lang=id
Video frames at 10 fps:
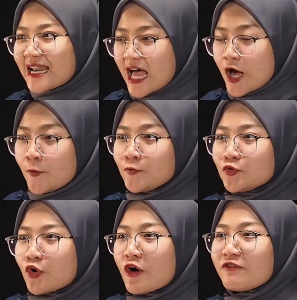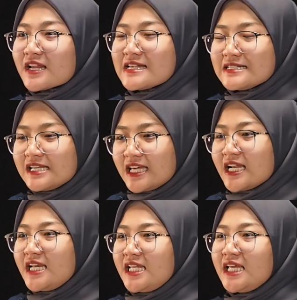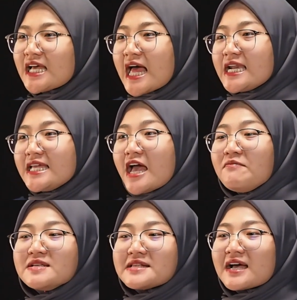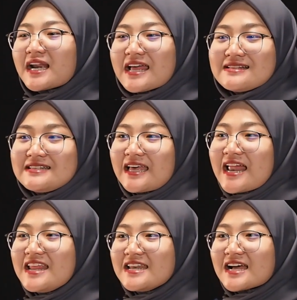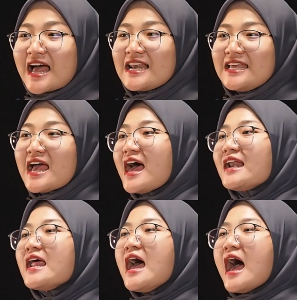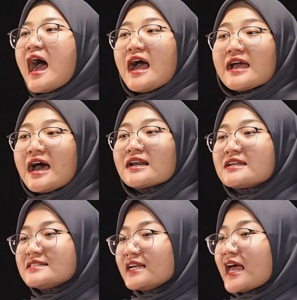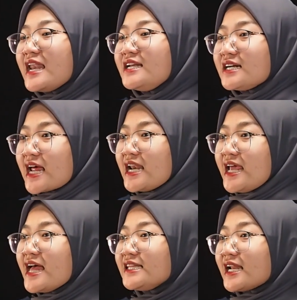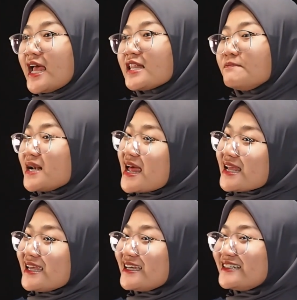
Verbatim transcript: Nah, untuk covernya sendiri nih, kalian bisa kreasikan ide kalian agar desain kalender kalian terlihat menarik.